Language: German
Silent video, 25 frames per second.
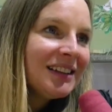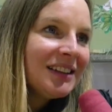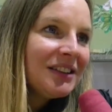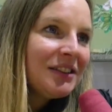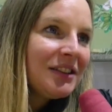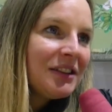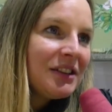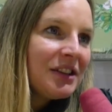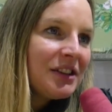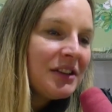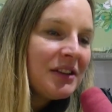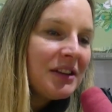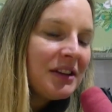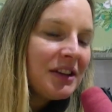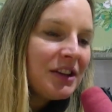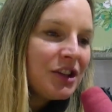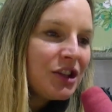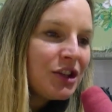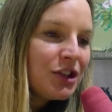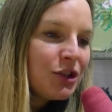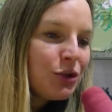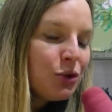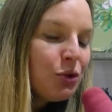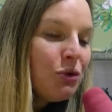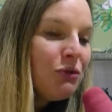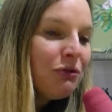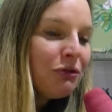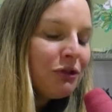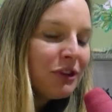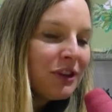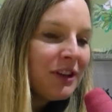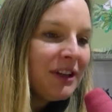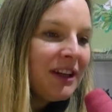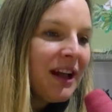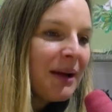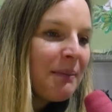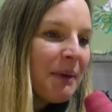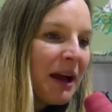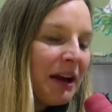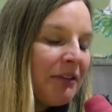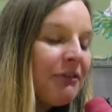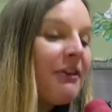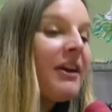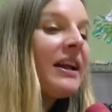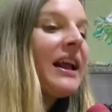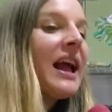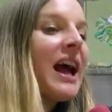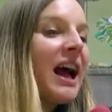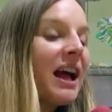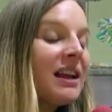äh, Stufen. Ne? Am
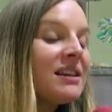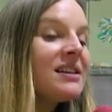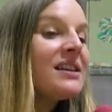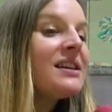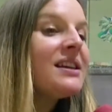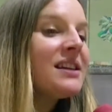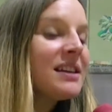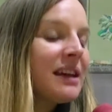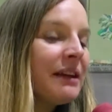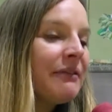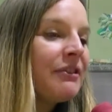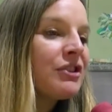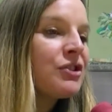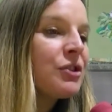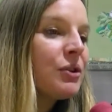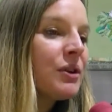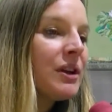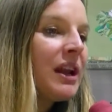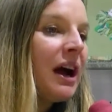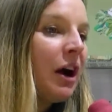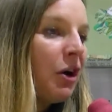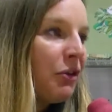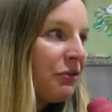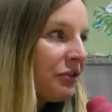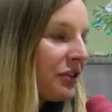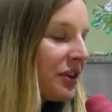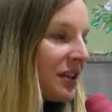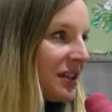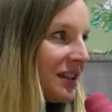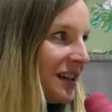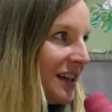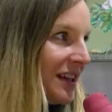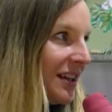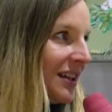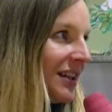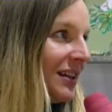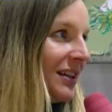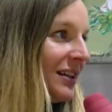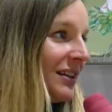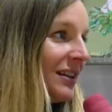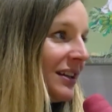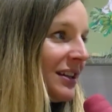Anfang hatte ich einfach schon einen Haufen Gedichten,